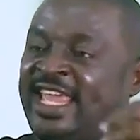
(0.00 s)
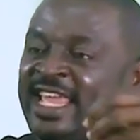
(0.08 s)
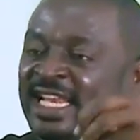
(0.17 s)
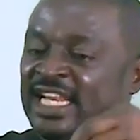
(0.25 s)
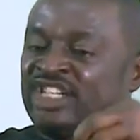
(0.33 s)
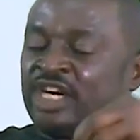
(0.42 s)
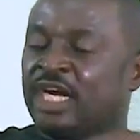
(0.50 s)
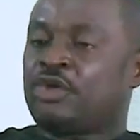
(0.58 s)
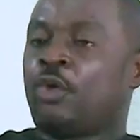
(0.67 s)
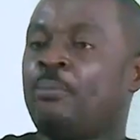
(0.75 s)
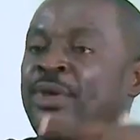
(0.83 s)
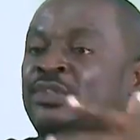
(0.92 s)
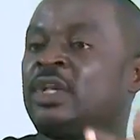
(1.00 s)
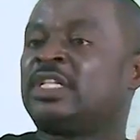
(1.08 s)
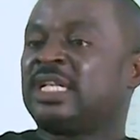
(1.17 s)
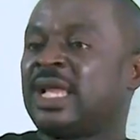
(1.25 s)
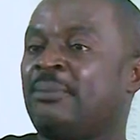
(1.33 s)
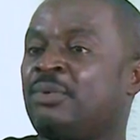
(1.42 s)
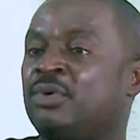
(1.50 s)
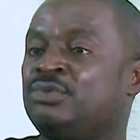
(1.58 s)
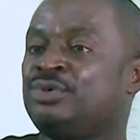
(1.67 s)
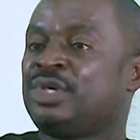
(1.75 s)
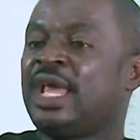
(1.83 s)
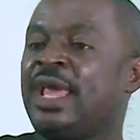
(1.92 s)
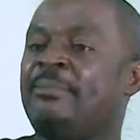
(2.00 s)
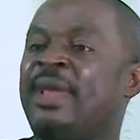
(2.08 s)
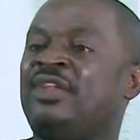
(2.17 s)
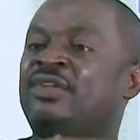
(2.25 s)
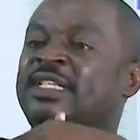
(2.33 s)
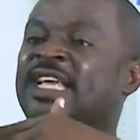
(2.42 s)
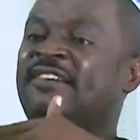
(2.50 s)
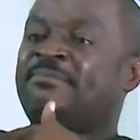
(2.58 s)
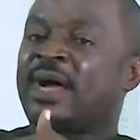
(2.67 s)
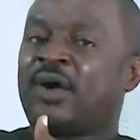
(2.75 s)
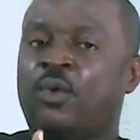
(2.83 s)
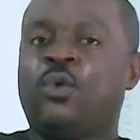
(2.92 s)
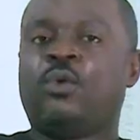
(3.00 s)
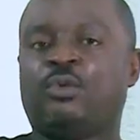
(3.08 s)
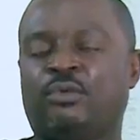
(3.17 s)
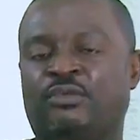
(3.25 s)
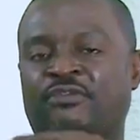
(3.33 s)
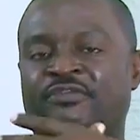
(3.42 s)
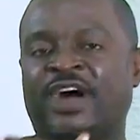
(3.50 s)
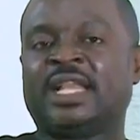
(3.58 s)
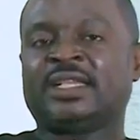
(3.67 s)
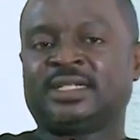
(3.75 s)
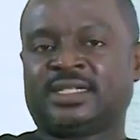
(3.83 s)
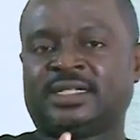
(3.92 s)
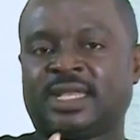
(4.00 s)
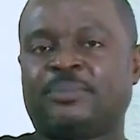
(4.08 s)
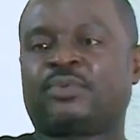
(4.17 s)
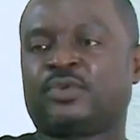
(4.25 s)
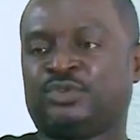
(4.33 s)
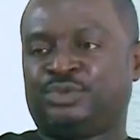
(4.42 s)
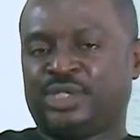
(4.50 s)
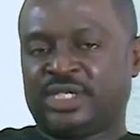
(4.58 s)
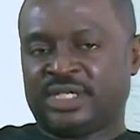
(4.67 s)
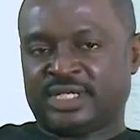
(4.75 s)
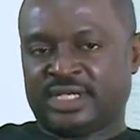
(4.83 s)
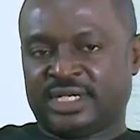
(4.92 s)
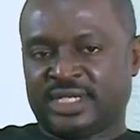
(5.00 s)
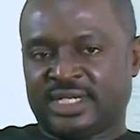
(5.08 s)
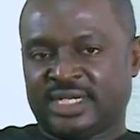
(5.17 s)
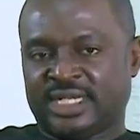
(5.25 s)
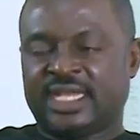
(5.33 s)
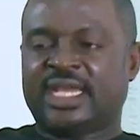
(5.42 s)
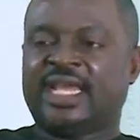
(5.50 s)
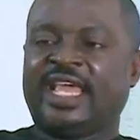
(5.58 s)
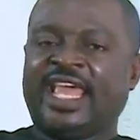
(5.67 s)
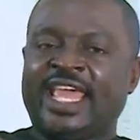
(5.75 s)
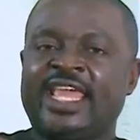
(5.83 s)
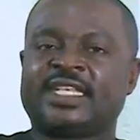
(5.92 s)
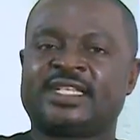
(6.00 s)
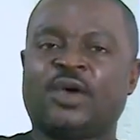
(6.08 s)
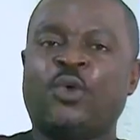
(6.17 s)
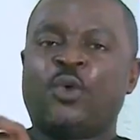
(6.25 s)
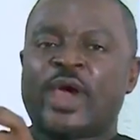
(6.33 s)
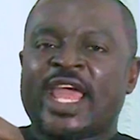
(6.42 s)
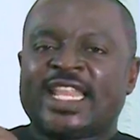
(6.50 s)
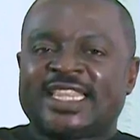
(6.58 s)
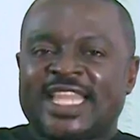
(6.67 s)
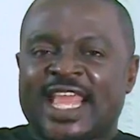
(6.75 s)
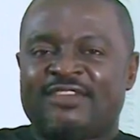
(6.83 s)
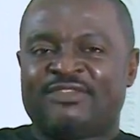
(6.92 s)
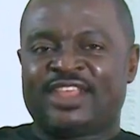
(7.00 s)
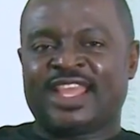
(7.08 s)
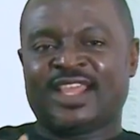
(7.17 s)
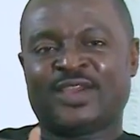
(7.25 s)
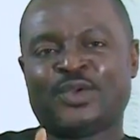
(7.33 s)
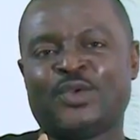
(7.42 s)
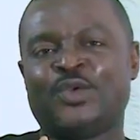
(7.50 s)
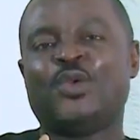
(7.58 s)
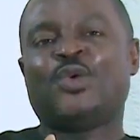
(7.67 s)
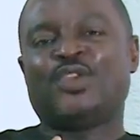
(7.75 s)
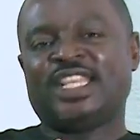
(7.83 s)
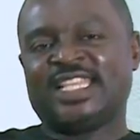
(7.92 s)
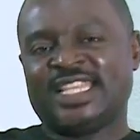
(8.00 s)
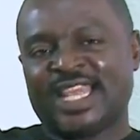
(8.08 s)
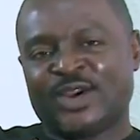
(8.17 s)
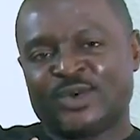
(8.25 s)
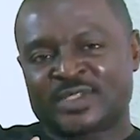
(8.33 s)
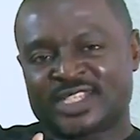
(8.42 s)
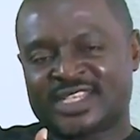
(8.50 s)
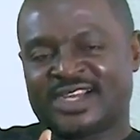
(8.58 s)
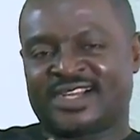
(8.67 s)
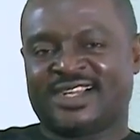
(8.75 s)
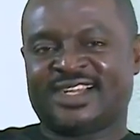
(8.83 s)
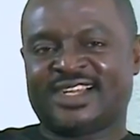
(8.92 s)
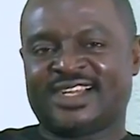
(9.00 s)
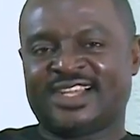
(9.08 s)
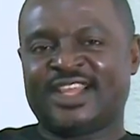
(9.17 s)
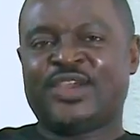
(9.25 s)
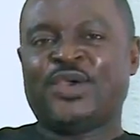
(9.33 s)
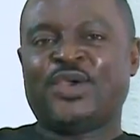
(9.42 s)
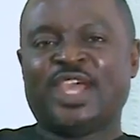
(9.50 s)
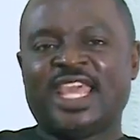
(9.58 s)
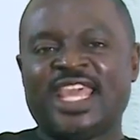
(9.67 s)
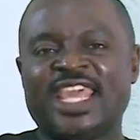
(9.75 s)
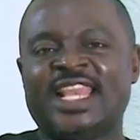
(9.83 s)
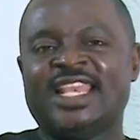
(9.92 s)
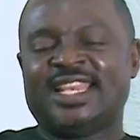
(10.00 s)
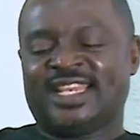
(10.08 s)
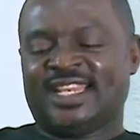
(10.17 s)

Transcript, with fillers: Il y a des gens qui ont besoin de certains produits mais ils ne savent pas où vendre ces produits. Et c'est où intervient le négociant il